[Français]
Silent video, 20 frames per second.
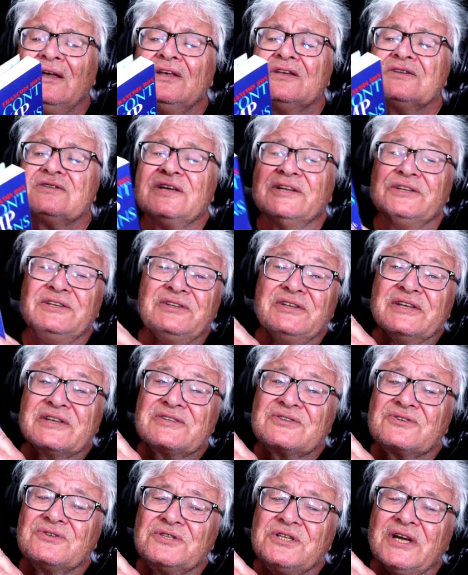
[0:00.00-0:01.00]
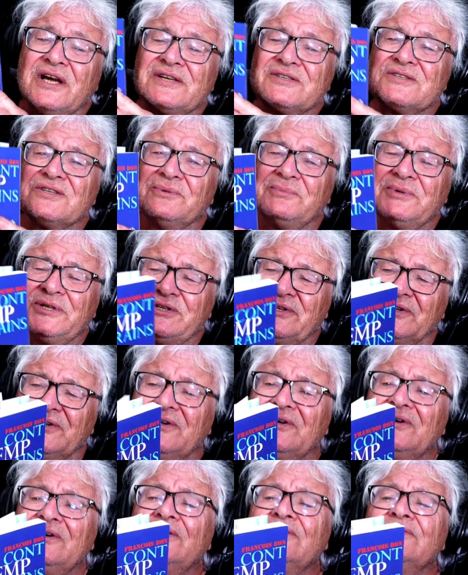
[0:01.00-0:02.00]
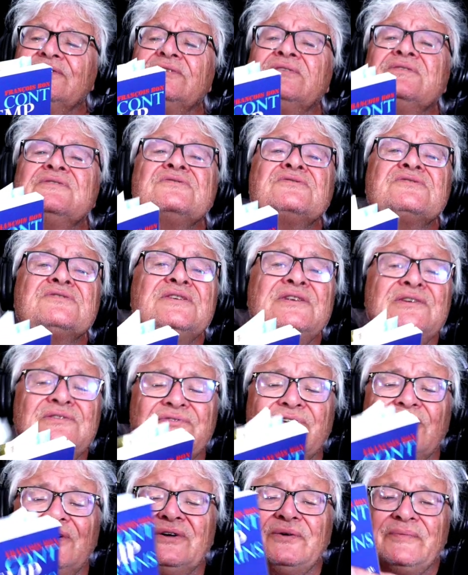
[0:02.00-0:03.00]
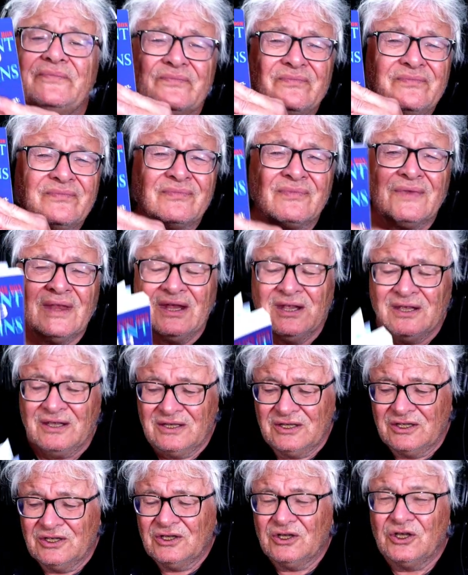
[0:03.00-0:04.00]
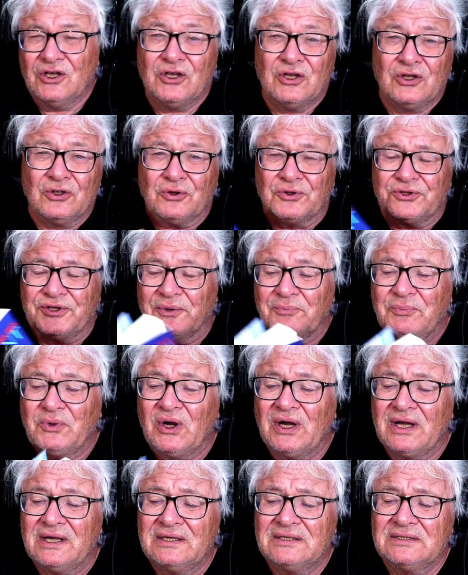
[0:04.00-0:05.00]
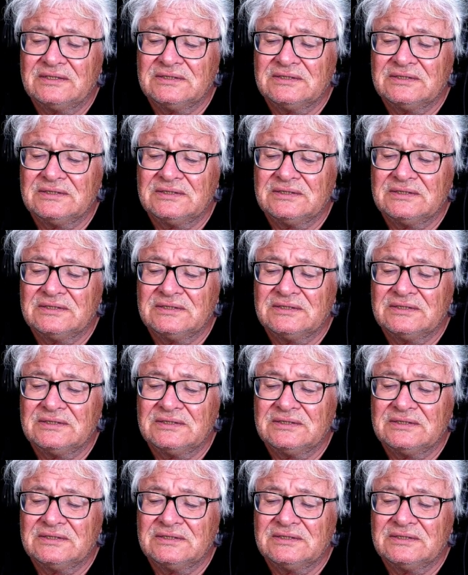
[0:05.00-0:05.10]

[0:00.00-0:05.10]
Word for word: C'est un des textes que j'ai rassemblé dans ce livre contemporain.